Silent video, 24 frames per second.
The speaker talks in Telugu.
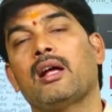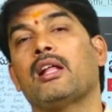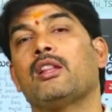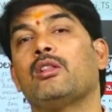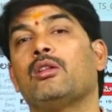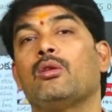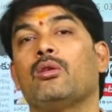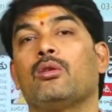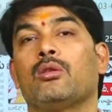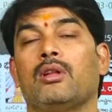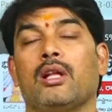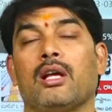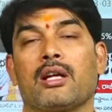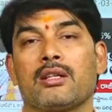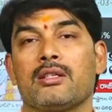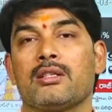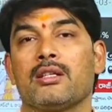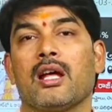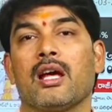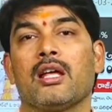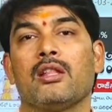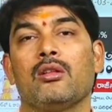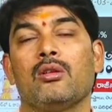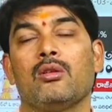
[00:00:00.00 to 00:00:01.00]
అదిలో
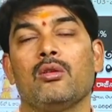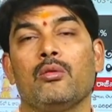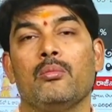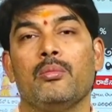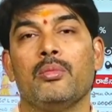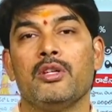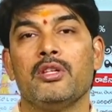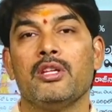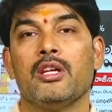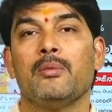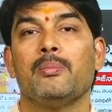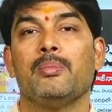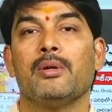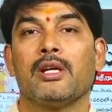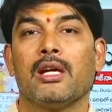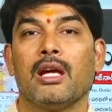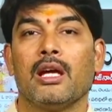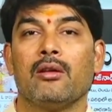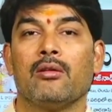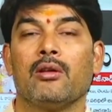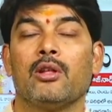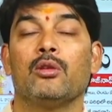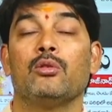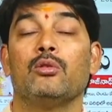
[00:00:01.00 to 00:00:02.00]
దక్షిణాదిలో బీజేపీ
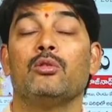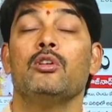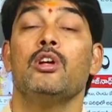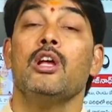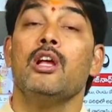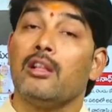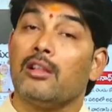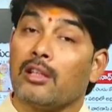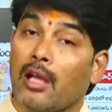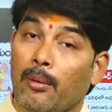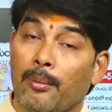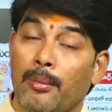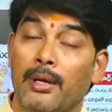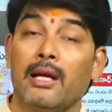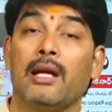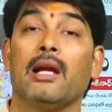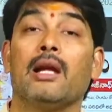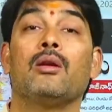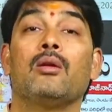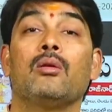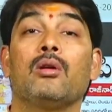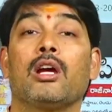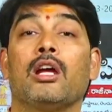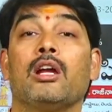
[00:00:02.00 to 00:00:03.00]
గెలవదు
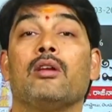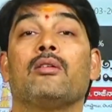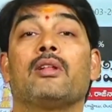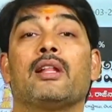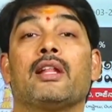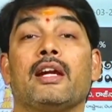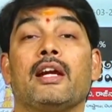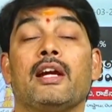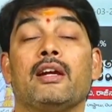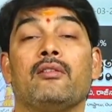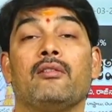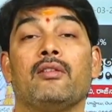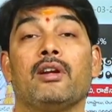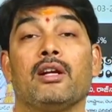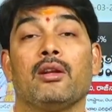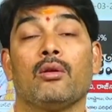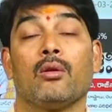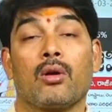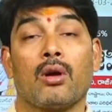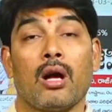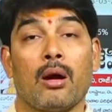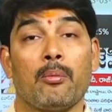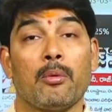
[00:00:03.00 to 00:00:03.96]
తమిళనాడులో గెలవదు అనేటువంటి ఒక